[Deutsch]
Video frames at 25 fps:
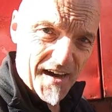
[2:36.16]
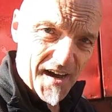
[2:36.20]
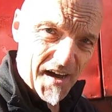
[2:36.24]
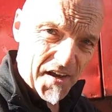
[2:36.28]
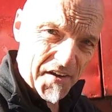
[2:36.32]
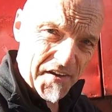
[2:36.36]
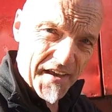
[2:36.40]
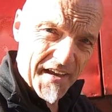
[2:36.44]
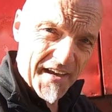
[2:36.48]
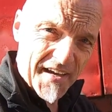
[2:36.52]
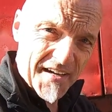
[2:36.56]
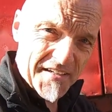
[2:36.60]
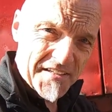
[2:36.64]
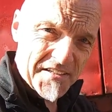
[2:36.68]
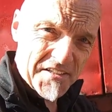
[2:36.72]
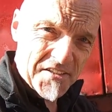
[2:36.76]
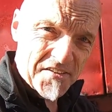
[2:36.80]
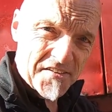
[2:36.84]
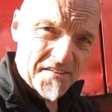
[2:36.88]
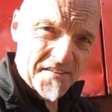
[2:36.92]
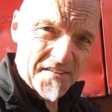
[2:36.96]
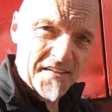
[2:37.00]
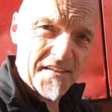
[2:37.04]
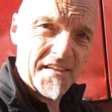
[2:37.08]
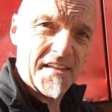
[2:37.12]
Anhänger
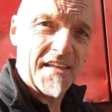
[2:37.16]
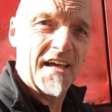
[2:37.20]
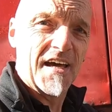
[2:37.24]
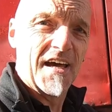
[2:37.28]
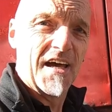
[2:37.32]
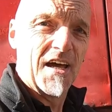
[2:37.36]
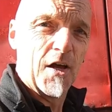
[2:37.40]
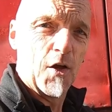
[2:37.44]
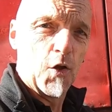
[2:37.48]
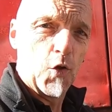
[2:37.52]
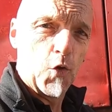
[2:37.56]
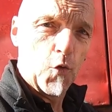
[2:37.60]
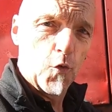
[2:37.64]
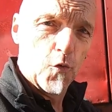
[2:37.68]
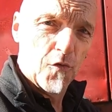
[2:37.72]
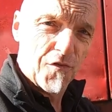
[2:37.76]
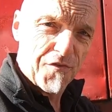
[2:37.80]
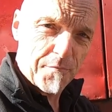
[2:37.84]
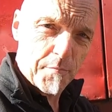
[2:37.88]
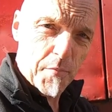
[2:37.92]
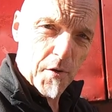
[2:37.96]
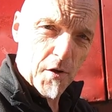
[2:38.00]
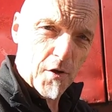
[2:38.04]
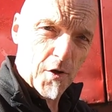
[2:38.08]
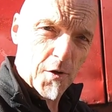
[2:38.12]
hinten
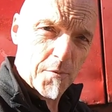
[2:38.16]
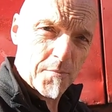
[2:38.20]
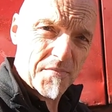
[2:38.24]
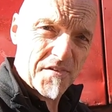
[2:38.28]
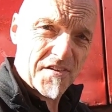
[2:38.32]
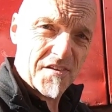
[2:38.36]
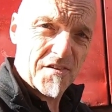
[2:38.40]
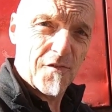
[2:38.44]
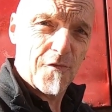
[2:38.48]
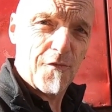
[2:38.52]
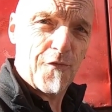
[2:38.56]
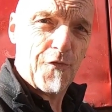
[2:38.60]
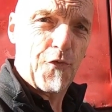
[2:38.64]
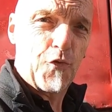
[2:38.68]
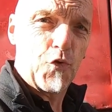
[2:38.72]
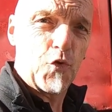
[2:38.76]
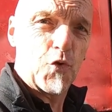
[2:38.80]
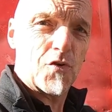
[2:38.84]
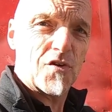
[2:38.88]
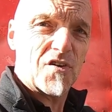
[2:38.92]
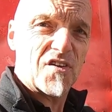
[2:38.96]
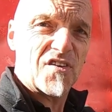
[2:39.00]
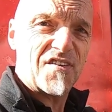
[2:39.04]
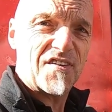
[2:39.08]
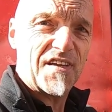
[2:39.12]
Luft bekommt
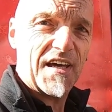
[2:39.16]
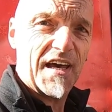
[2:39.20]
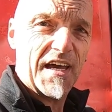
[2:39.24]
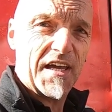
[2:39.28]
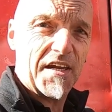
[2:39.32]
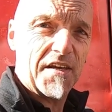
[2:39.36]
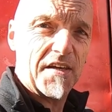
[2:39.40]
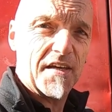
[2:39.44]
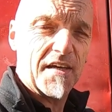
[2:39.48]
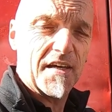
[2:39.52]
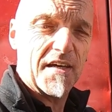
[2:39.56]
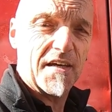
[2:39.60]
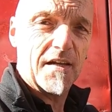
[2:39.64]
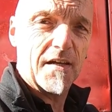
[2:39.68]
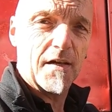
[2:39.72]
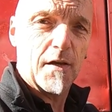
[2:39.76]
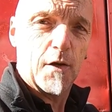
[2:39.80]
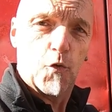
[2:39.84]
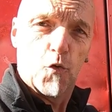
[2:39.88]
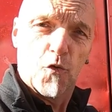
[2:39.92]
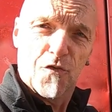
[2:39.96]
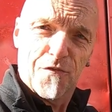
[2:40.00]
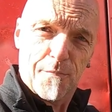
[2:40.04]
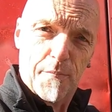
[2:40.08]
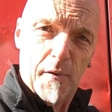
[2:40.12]
für seine
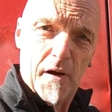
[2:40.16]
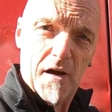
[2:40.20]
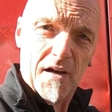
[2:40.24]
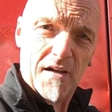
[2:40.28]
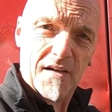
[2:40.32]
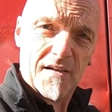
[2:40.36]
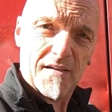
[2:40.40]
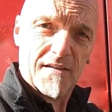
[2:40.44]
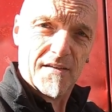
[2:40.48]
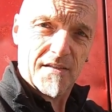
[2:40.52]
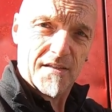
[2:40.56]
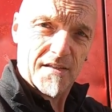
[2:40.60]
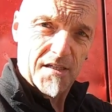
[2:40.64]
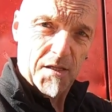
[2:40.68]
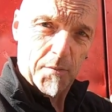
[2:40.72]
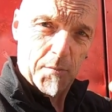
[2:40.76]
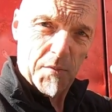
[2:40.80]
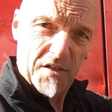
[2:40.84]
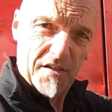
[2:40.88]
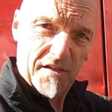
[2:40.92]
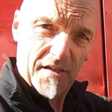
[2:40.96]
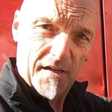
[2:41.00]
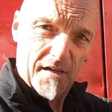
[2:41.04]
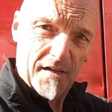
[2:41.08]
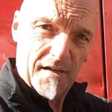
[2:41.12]
Luftbalk,
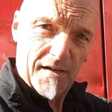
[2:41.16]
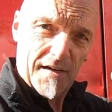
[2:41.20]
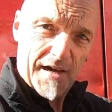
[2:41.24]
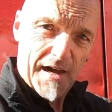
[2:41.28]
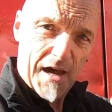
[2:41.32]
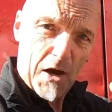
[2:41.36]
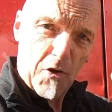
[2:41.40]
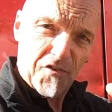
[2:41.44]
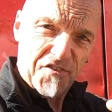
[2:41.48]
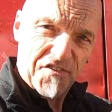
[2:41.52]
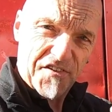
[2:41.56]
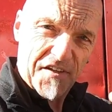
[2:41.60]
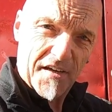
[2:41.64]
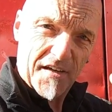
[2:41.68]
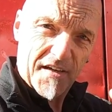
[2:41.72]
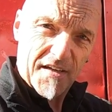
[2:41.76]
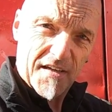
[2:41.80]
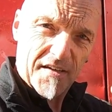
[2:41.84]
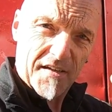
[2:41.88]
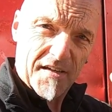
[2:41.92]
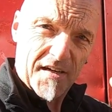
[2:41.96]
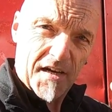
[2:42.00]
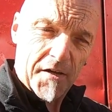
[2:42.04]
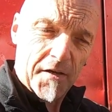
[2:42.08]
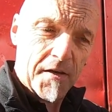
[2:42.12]
damit er
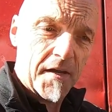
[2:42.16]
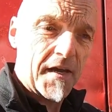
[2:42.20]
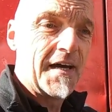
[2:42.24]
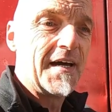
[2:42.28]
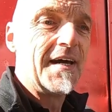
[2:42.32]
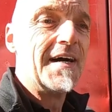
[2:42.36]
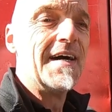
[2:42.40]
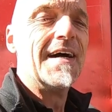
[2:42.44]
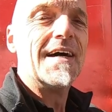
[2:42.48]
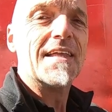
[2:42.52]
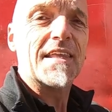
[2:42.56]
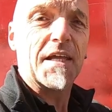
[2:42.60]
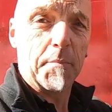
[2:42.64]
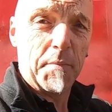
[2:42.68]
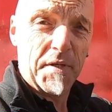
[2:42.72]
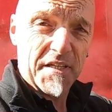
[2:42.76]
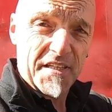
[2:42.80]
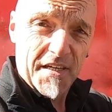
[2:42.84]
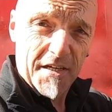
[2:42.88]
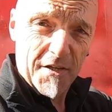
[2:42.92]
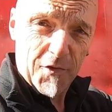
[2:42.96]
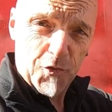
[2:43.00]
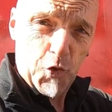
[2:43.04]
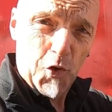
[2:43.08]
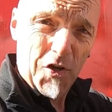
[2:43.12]
austarieren kann,
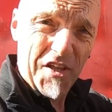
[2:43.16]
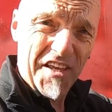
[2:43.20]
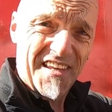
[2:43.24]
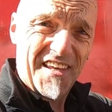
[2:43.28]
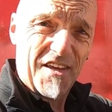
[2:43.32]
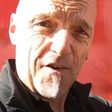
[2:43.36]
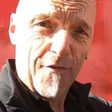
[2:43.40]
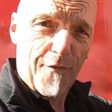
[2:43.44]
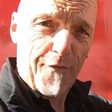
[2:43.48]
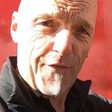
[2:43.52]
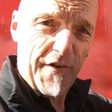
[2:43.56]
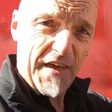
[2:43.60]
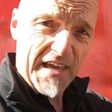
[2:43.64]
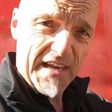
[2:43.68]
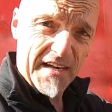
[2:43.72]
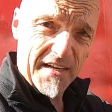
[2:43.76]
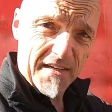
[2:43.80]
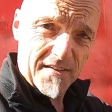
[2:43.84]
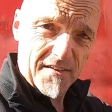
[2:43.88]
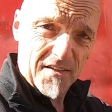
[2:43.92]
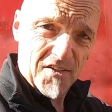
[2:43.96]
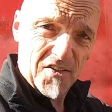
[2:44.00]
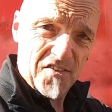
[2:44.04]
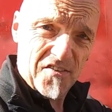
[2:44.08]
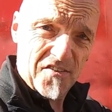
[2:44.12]
damit er natürlich
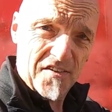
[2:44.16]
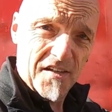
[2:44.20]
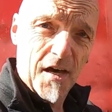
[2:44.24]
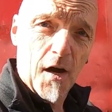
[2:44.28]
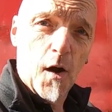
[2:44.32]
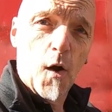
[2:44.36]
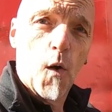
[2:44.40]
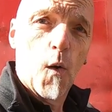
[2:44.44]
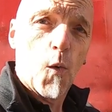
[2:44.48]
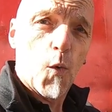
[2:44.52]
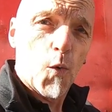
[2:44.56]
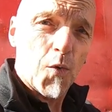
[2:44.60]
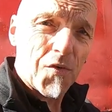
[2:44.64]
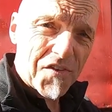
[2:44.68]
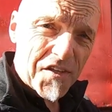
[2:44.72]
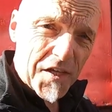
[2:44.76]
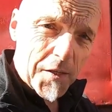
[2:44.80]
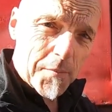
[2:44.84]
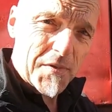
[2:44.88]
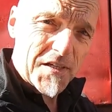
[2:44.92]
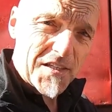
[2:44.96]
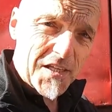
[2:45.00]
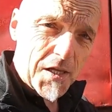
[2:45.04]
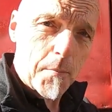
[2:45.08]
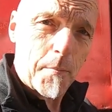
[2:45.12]
gefedert ist und
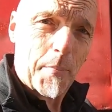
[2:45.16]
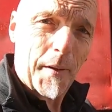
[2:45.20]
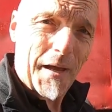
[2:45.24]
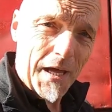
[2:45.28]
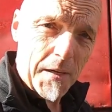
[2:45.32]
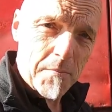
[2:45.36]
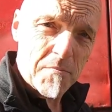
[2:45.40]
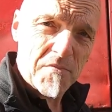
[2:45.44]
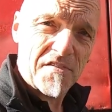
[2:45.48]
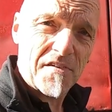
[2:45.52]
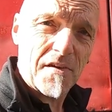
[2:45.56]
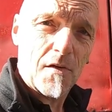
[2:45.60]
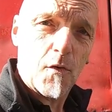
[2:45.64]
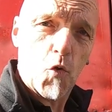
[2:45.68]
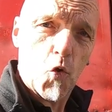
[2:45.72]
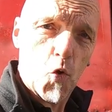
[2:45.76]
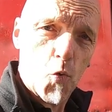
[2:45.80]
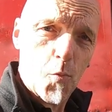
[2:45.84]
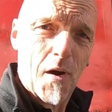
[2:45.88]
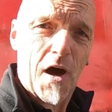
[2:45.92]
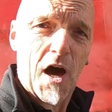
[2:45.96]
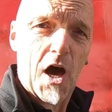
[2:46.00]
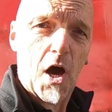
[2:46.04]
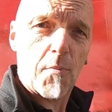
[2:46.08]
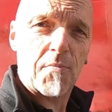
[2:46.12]
damit die Bremse
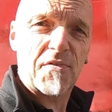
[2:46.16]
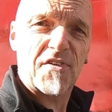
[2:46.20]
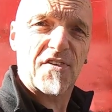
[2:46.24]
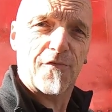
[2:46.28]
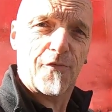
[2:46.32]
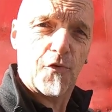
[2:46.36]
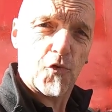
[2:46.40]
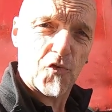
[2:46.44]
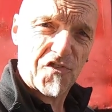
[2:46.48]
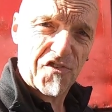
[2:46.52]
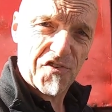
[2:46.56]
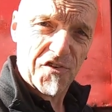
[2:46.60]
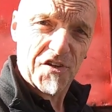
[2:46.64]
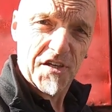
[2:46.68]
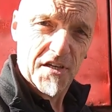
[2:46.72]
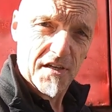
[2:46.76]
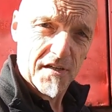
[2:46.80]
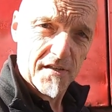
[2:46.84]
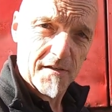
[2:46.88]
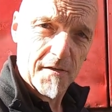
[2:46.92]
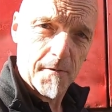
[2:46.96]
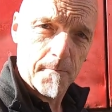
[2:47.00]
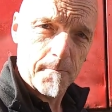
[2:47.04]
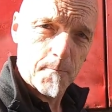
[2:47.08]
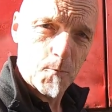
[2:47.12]
überhaupt
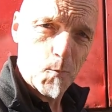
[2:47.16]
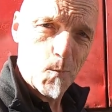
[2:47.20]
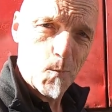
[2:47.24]
funktioniert.